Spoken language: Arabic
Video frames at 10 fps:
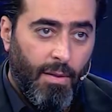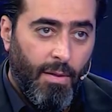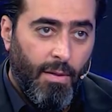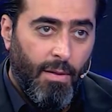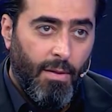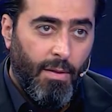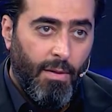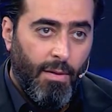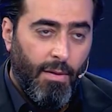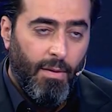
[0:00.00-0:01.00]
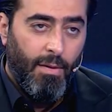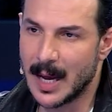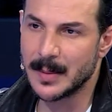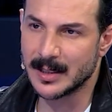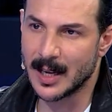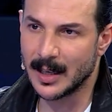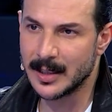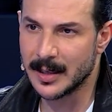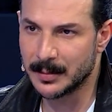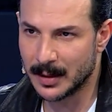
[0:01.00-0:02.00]
يعني ملابس
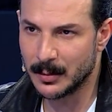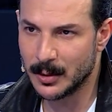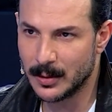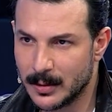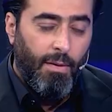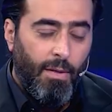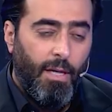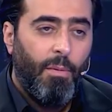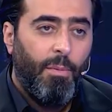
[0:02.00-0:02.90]
داخليه بتعمله؟ لا ما